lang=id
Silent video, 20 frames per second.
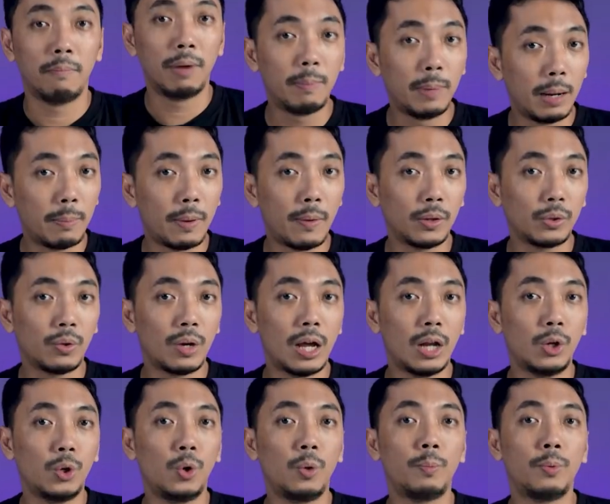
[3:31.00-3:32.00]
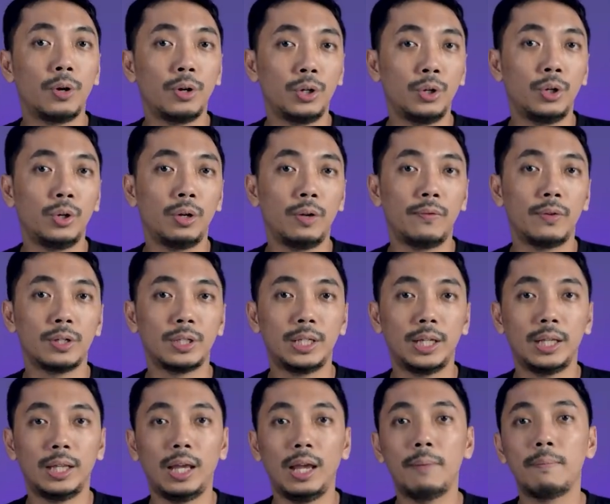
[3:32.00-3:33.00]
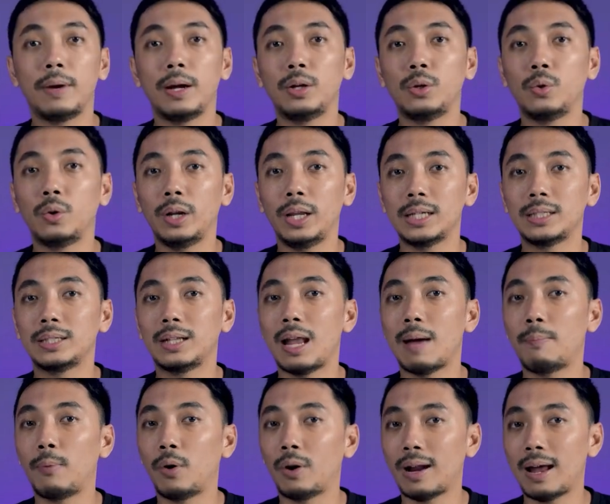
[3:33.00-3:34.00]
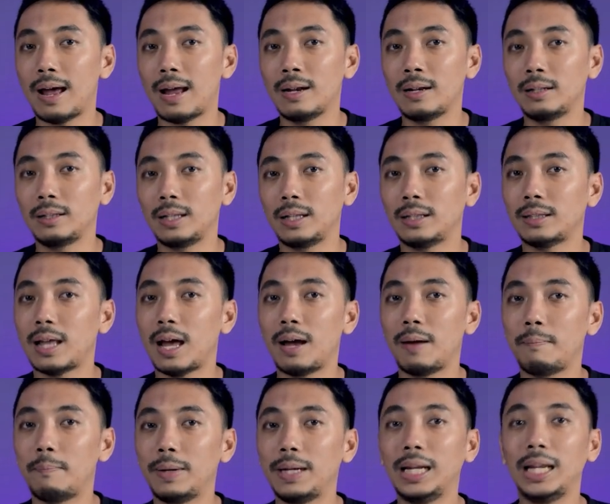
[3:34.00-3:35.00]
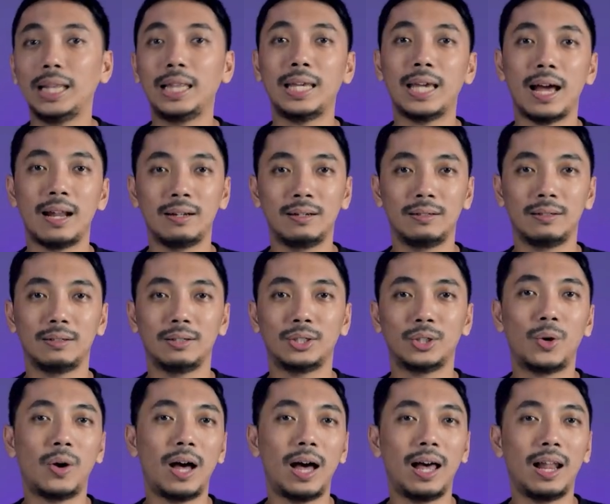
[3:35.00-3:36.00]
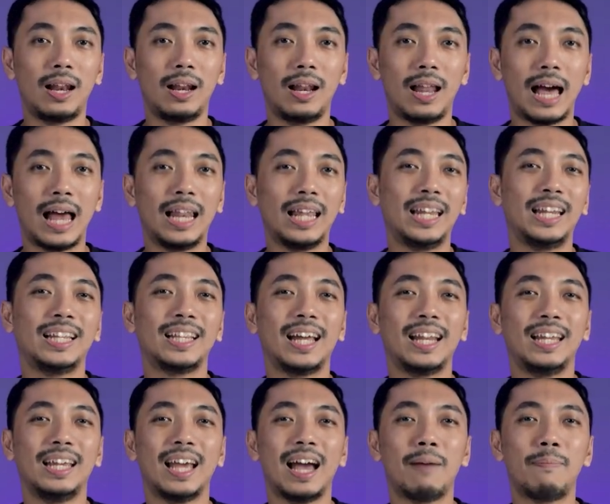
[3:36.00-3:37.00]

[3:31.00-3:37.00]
Beberapa waktu lalu, Purdue University menulis laporan tentang penelitian soal hal ini tadi.